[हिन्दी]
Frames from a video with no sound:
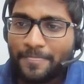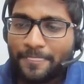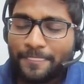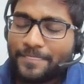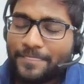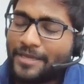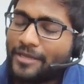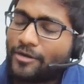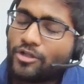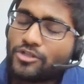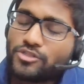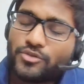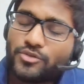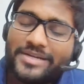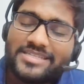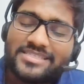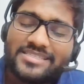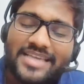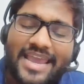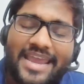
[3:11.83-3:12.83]
देन ऑल्सो
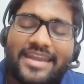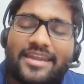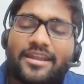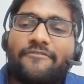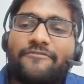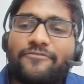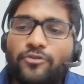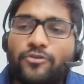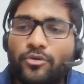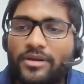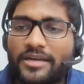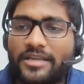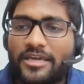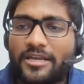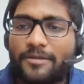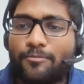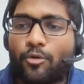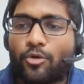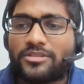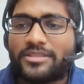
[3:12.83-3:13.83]
इट्स इनफ टू क्लियर
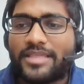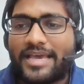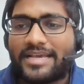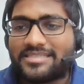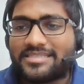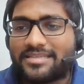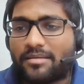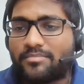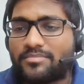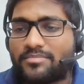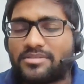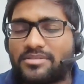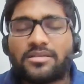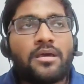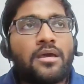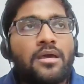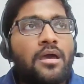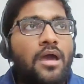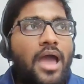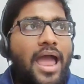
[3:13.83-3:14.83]
बोथ द exams
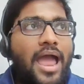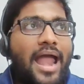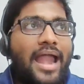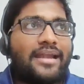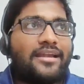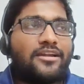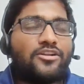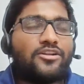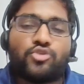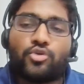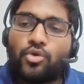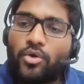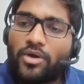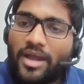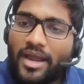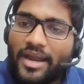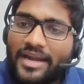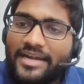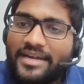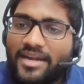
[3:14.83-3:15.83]
एंड जो लोग
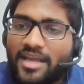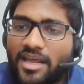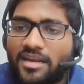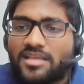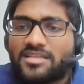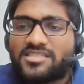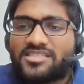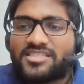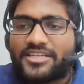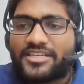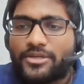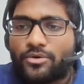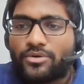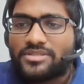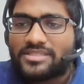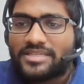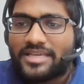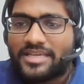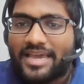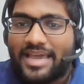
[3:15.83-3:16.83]
का इंडियन इंस्टीट्यूट
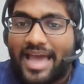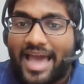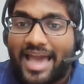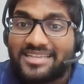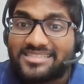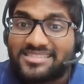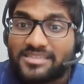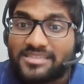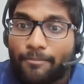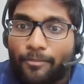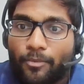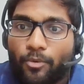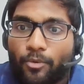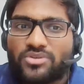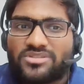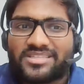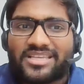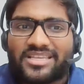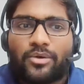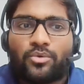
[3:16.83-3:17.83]
से है आई
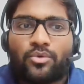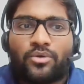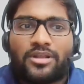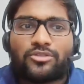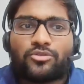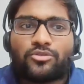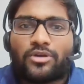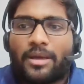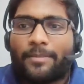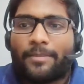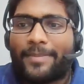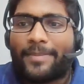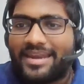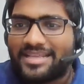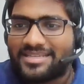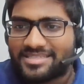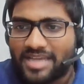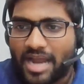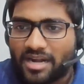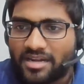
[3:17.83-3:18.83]
सपोज कि उन्होंने थोड़ा पहले
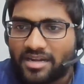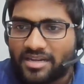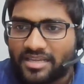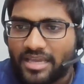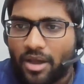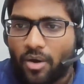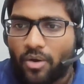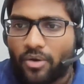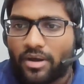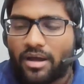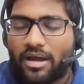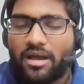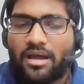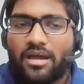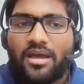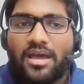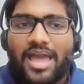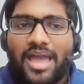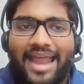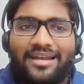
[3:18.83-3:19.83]
स्टार्ट किया होगा
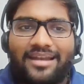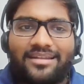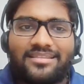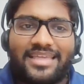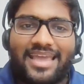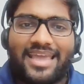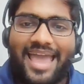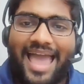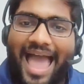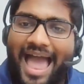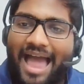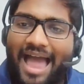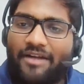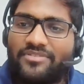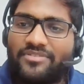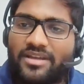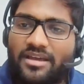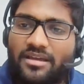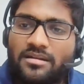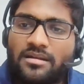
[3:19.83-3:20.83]
एंड दे हैव
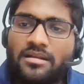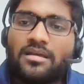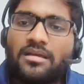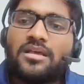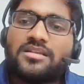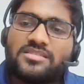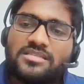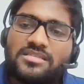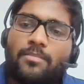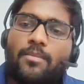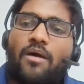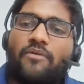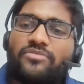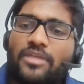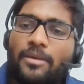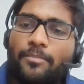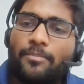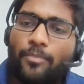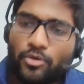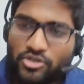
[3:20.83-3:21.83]
डन सम ऑफ
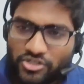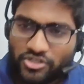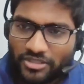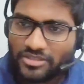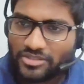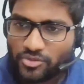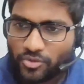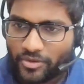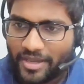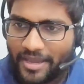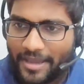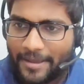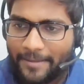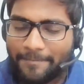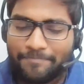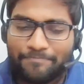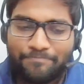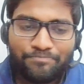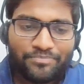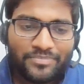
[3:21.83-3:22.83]
द पोर्शंस ओके
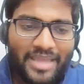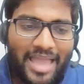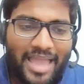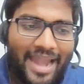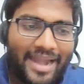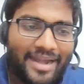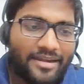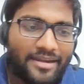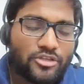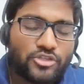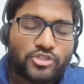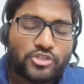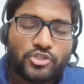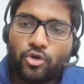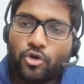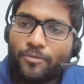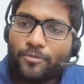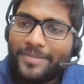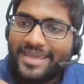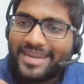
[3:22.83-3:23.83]
एंड जो
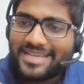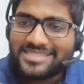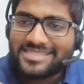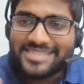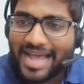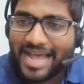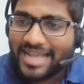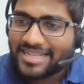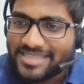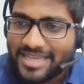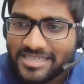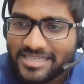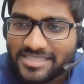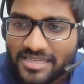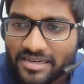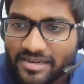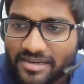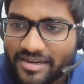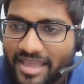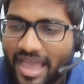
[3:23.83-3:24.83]
लोग मेरे साथ साथ
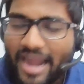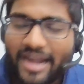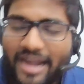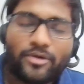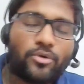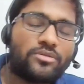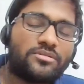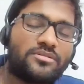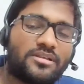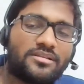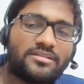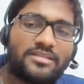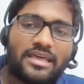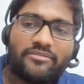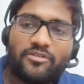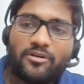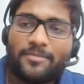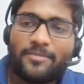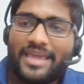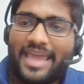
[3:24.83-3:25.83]
चल रहे हैं आई डोंट थिंक देर
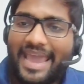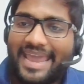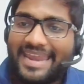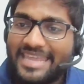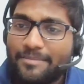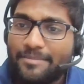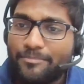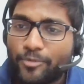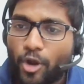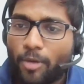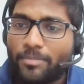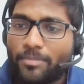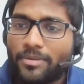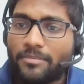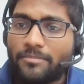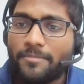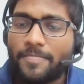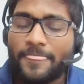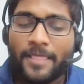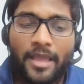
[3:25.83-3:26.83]
विल बी एनी
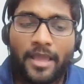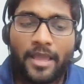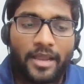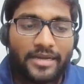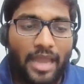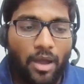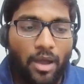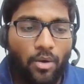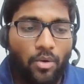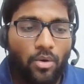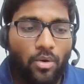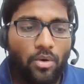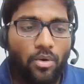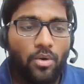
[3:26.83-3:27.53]
प्रॉब्लम नाउ